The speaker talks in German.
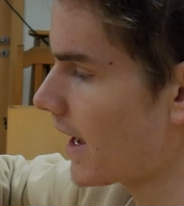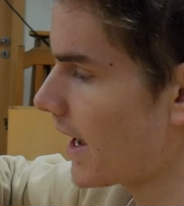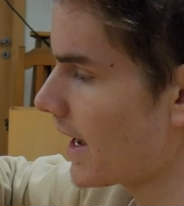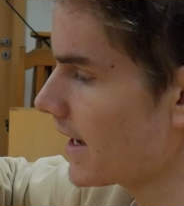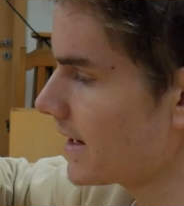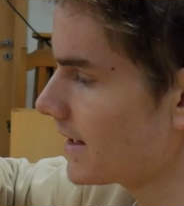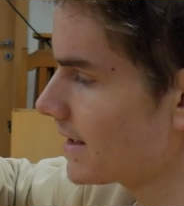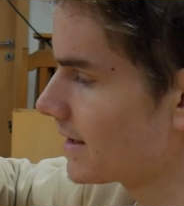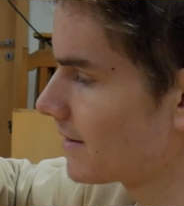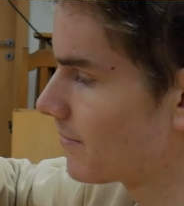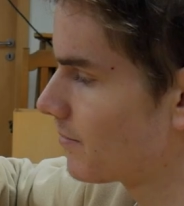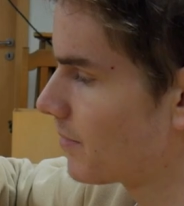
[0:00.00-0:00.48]

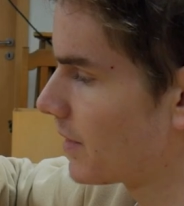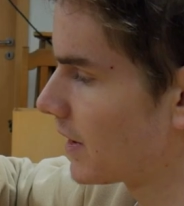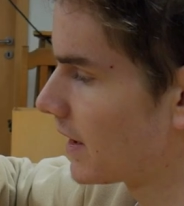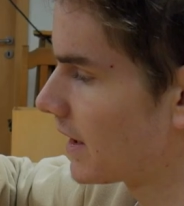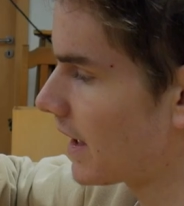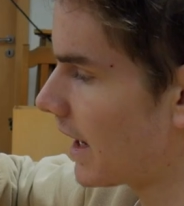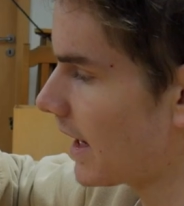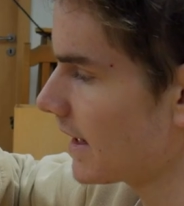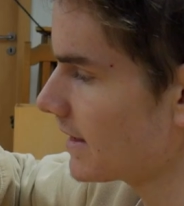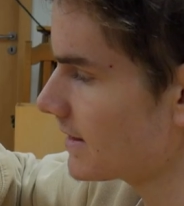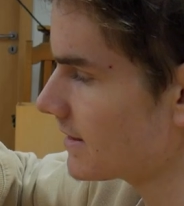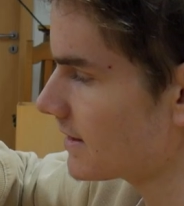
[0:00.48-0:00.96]
echt
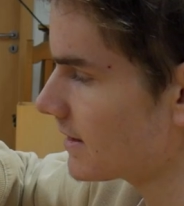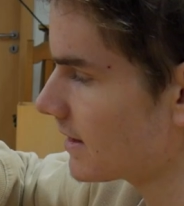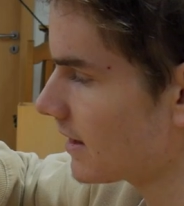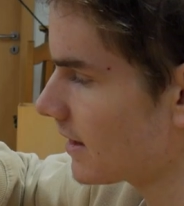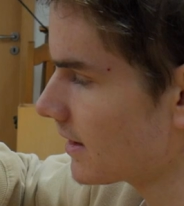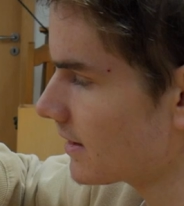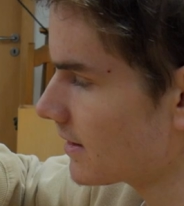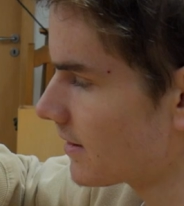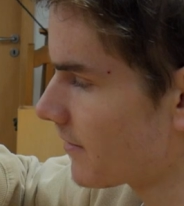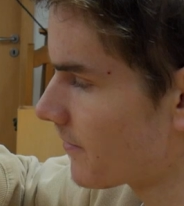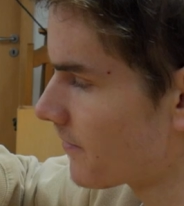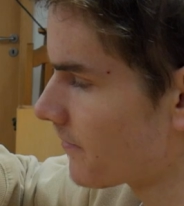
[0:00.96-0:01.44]

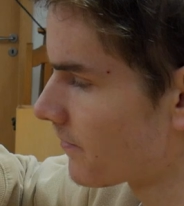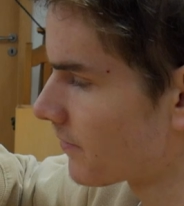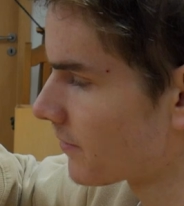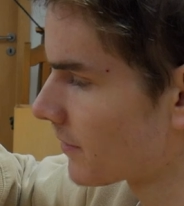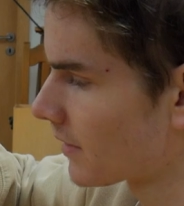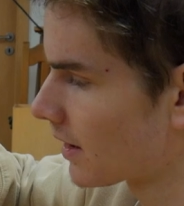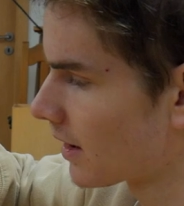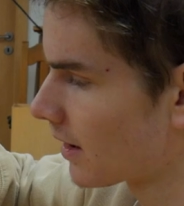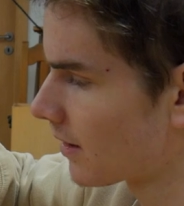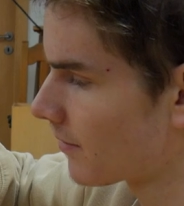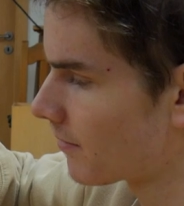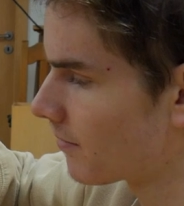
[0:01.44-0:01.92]
begeistert.
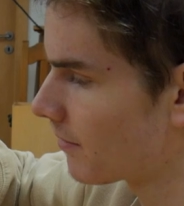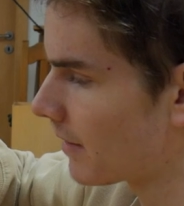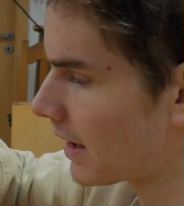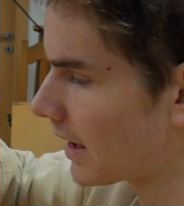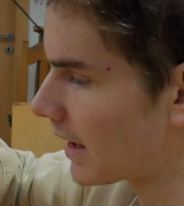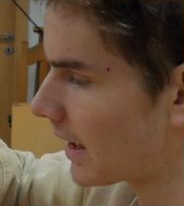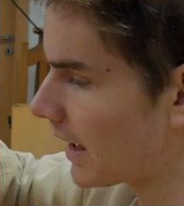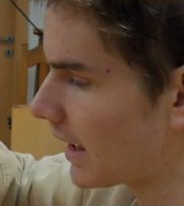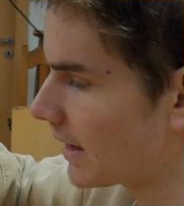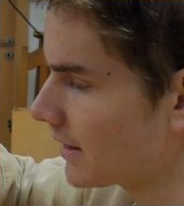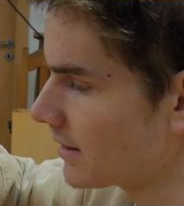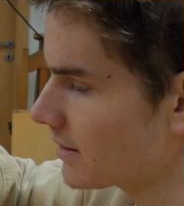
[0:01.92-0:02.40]
Man
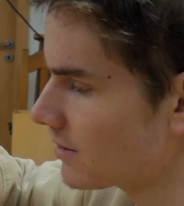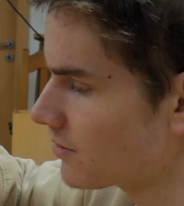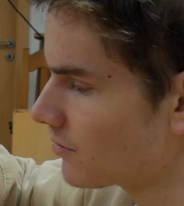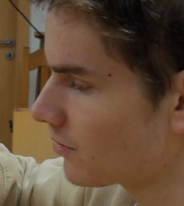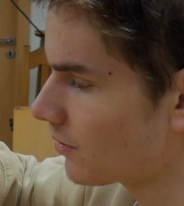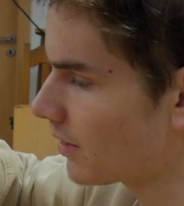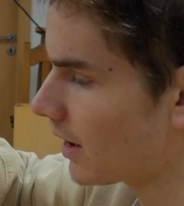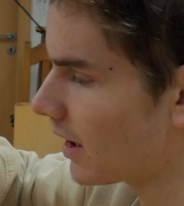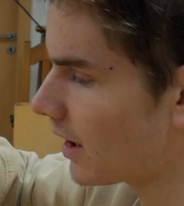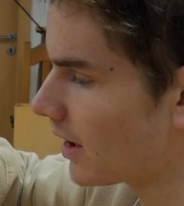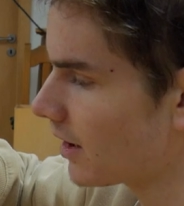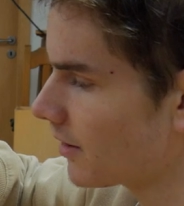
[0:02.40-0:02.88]
kann
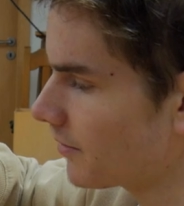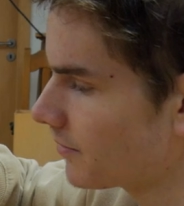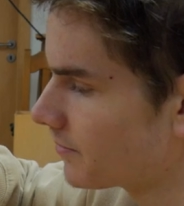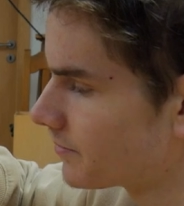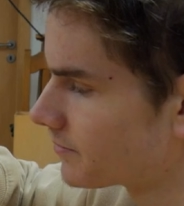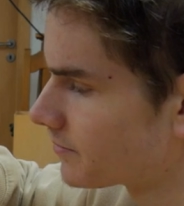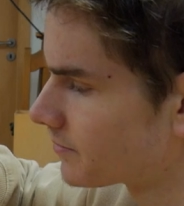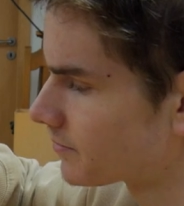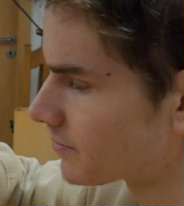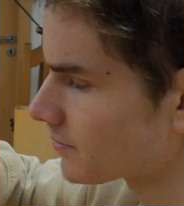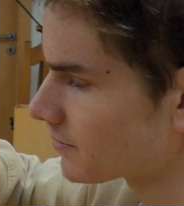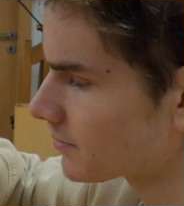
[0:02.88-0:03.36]
sogar.
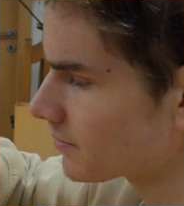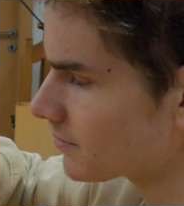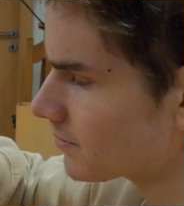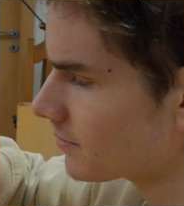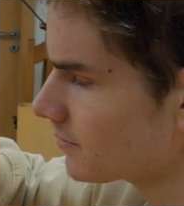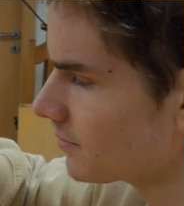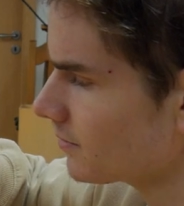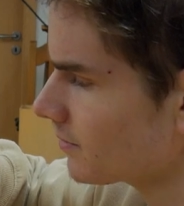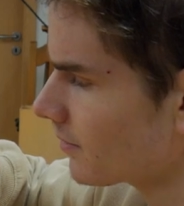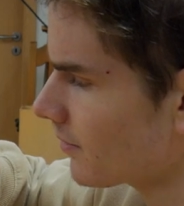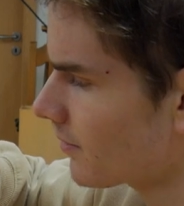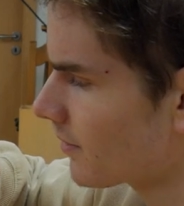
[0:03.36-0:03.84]

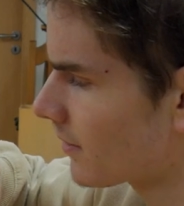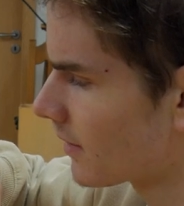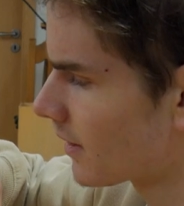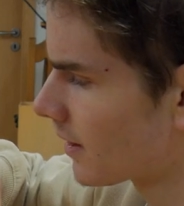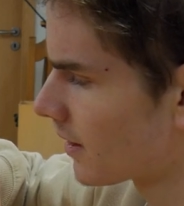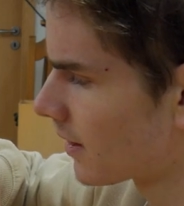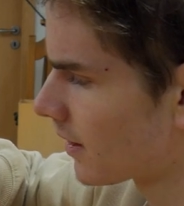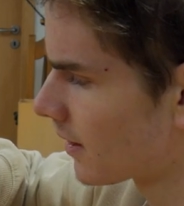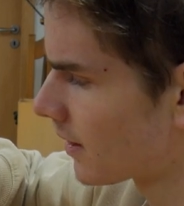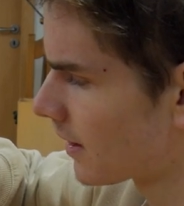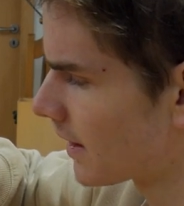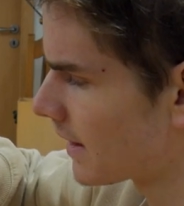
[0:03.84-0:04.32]

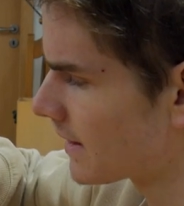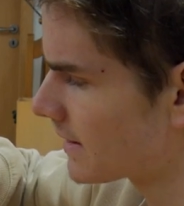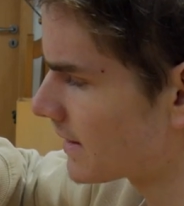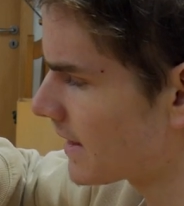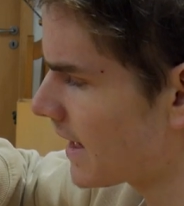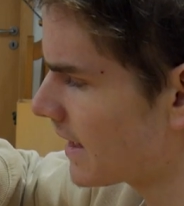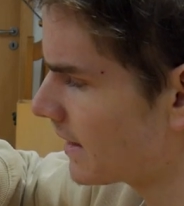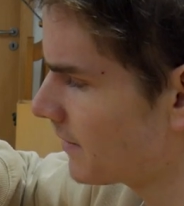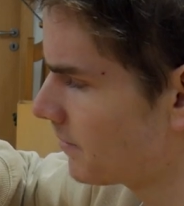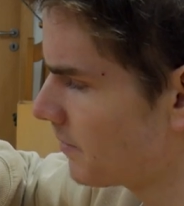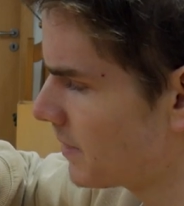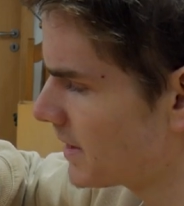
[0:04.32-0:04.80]
Es
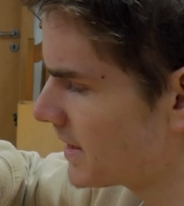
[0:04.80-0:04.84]
geht ein